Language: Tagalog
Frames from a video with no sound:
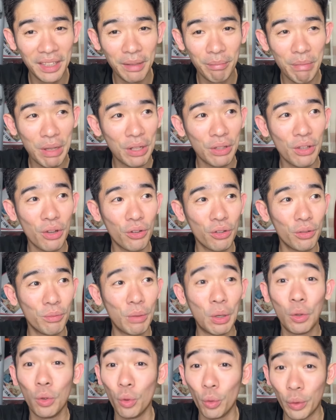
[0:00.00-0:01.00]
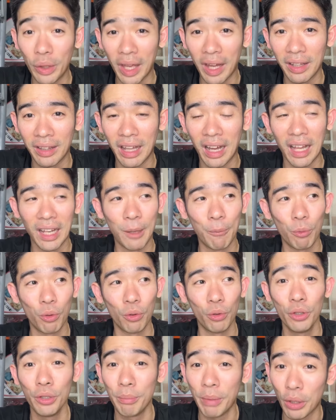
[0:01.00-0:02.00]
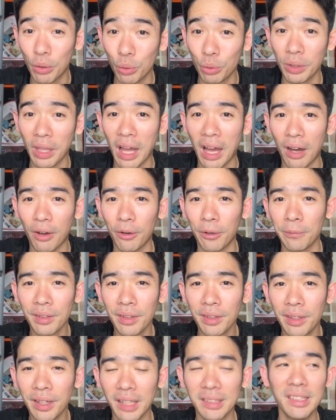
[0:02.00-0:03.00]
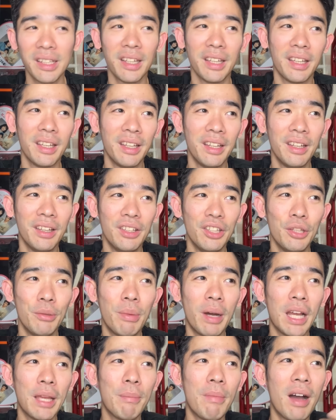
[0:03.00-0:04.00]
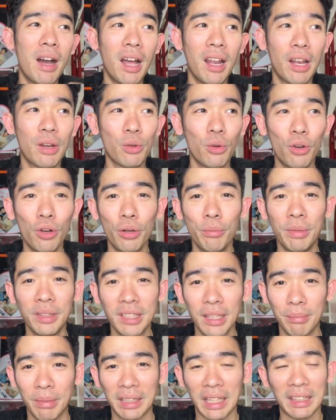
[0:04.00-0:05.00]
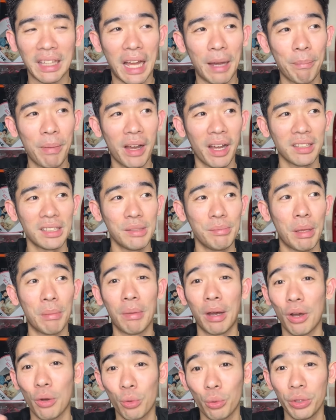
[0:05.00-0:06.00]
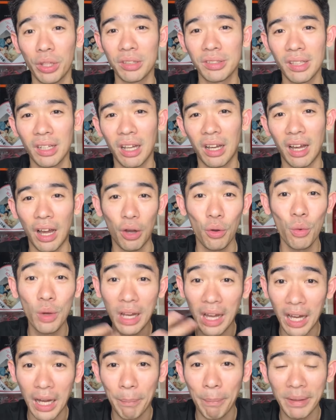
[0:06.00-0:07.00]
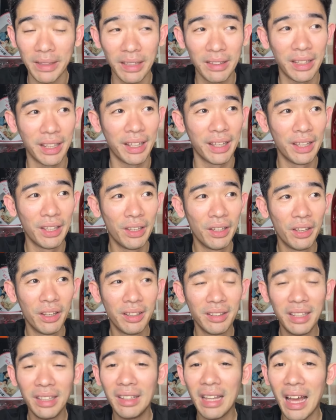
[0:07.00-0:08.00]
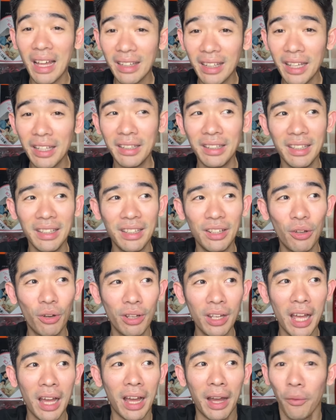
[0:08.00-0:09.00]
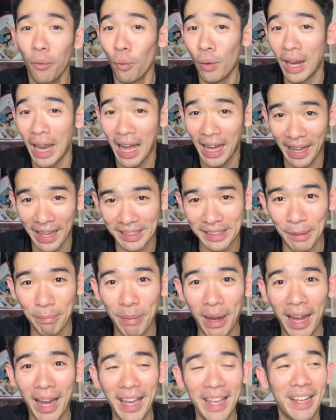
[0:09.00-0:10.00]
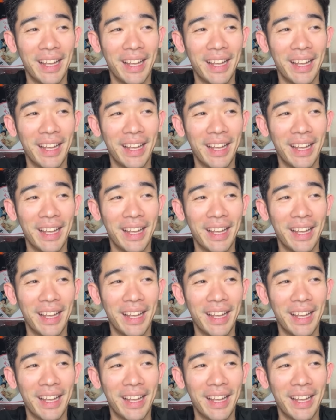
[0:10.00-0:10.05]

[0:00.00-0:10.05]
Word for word: meron akong mauuyan na alam ko, uy, may kuya ako. Kasi, yung mga ibang kalaro ko, minsan matatapang kasi may mga kuya sila. Ako walang kapatid eh. Ni nanay, ni lola, wala nga sa bahay